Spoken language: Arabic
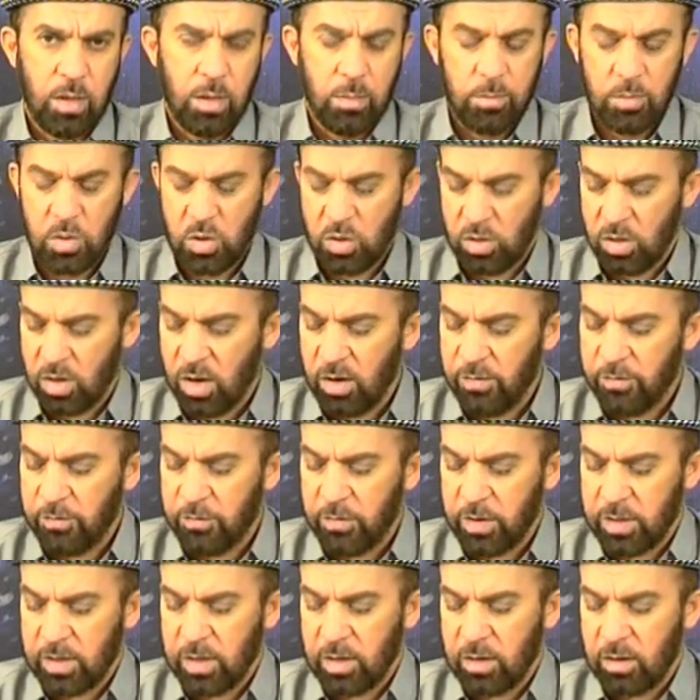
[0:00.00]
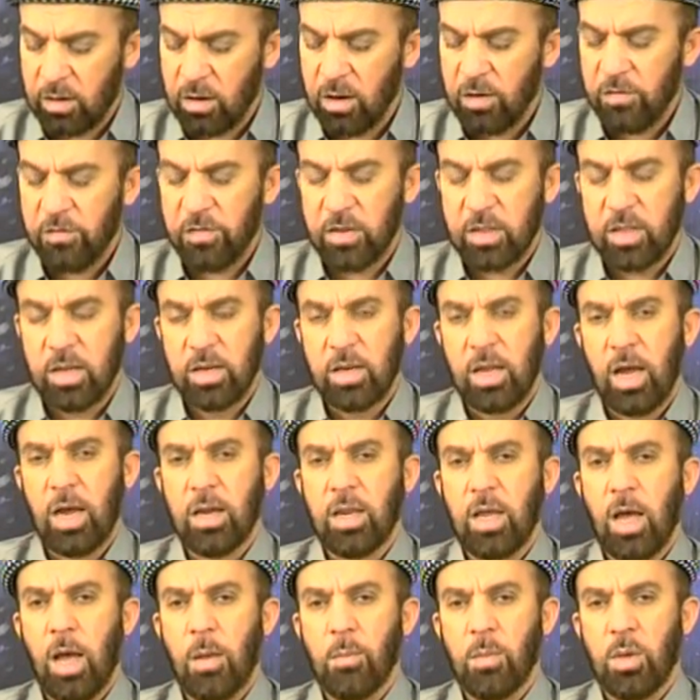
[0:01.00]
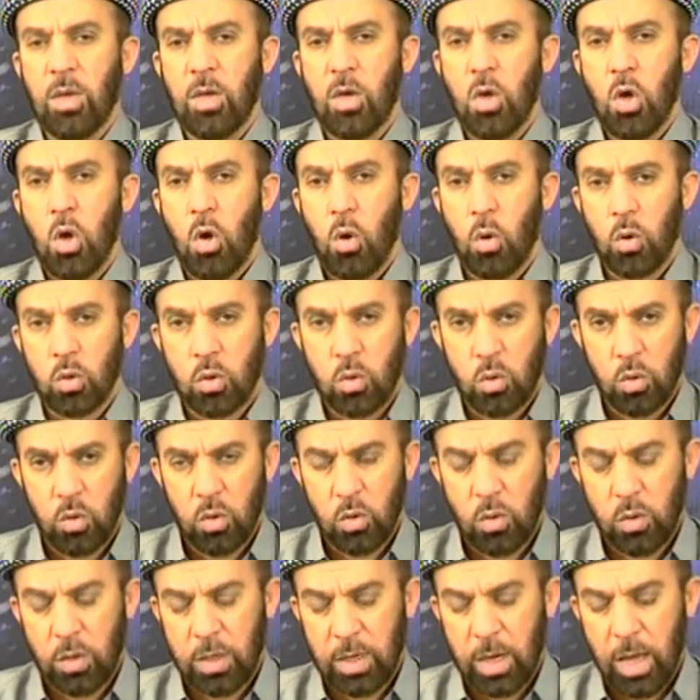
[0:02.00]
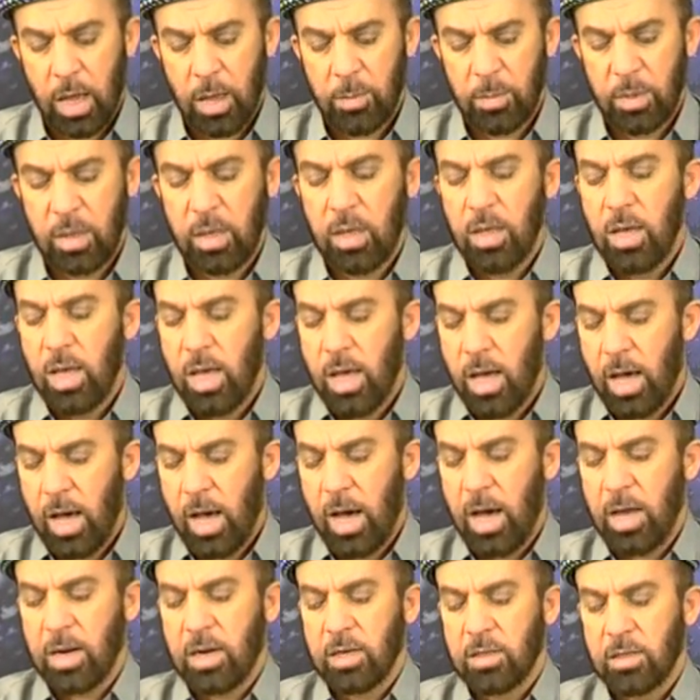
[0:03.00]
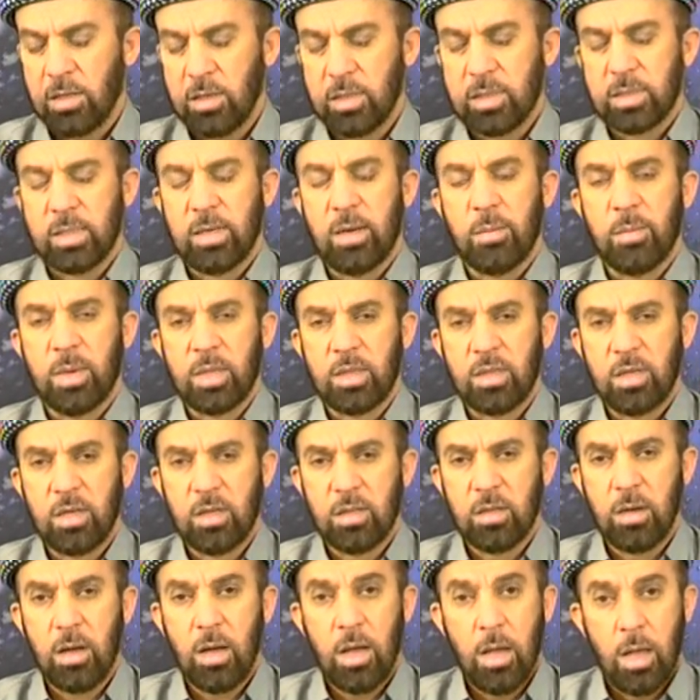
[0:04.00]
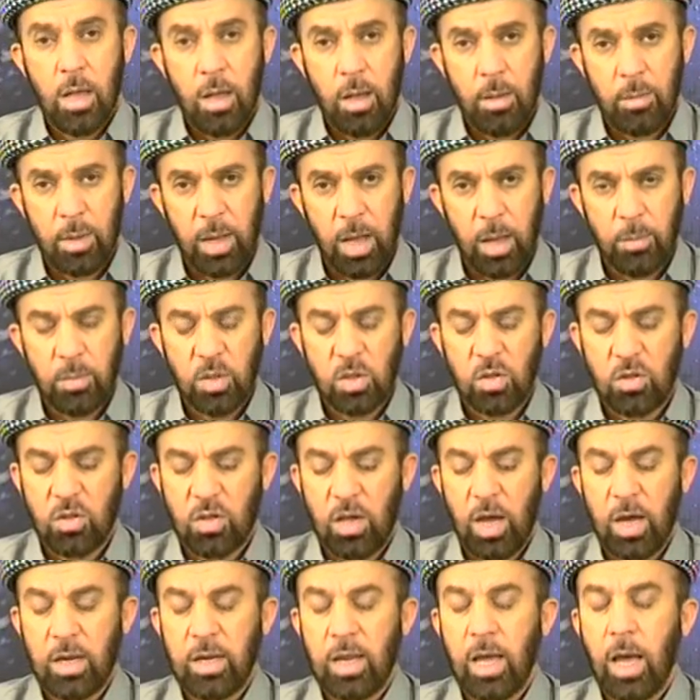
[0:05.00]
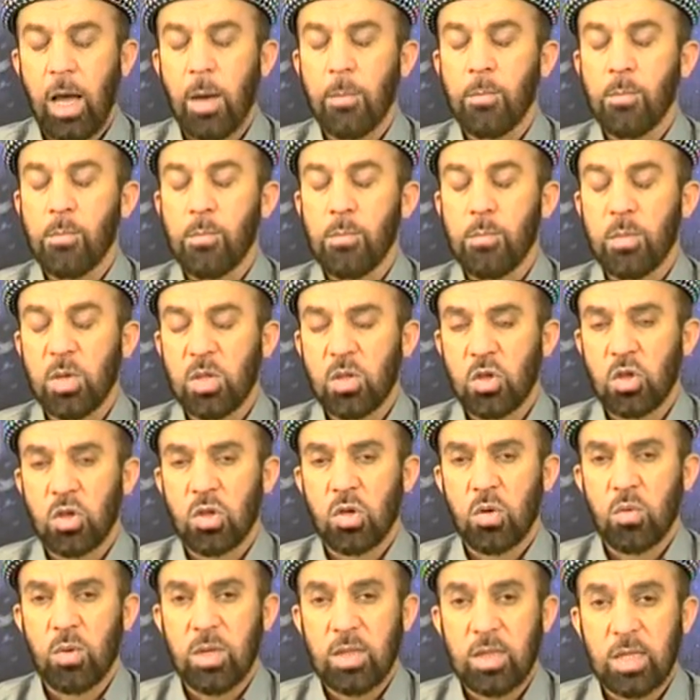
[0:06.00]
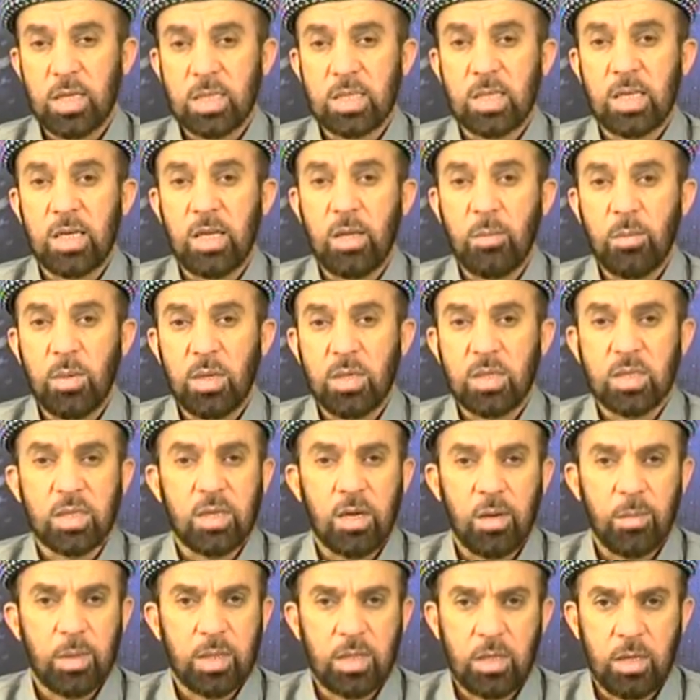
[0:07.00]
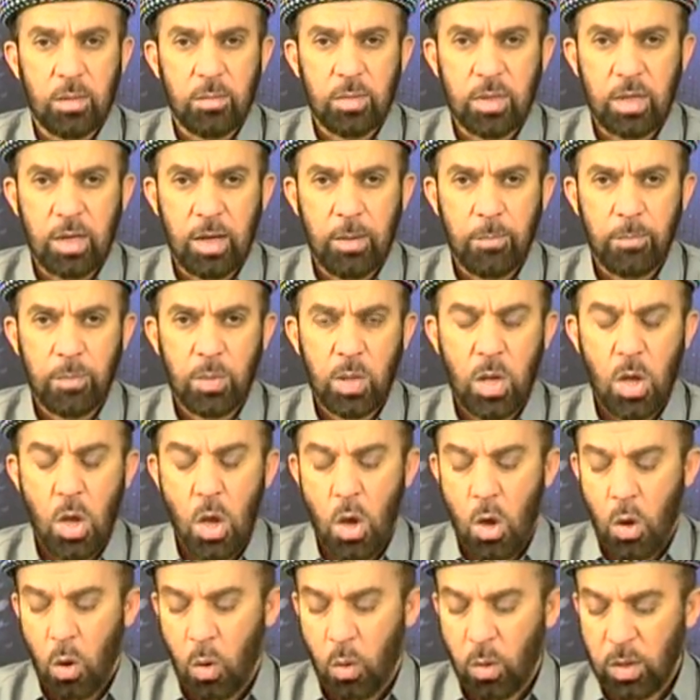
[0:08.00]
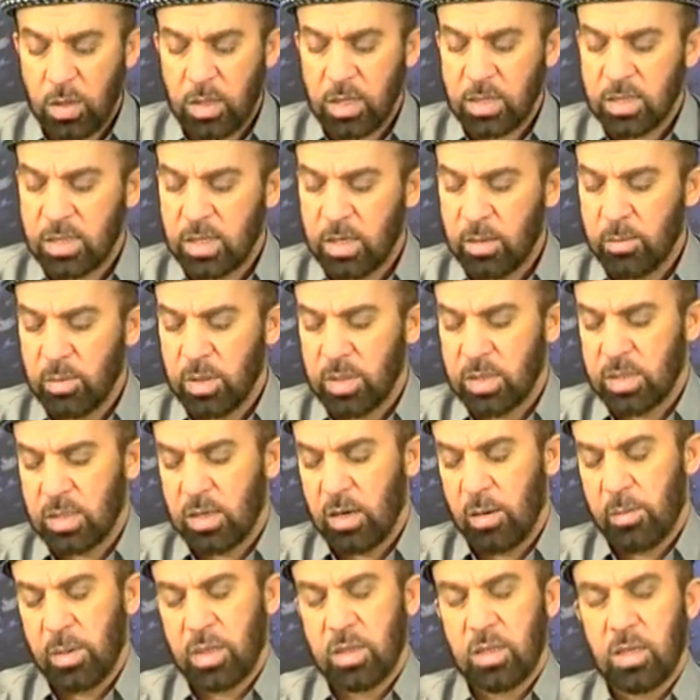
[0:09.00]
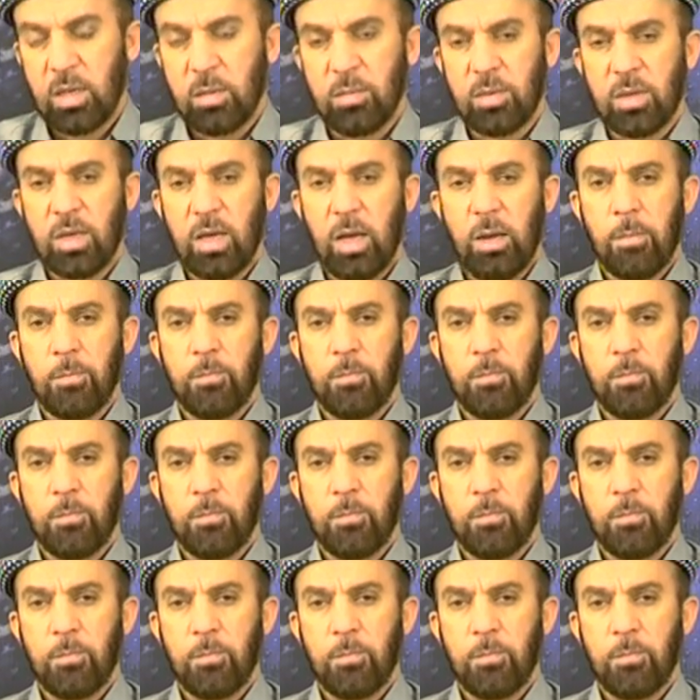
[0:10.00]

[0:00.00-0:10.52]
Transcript: مش كافة كافة يعني همي ادخلوا هنا همي هرنت دا و همی تجي يعني همي تشتي خد تسليمي اسلامتیه بك خۆ تەسلیمی بکه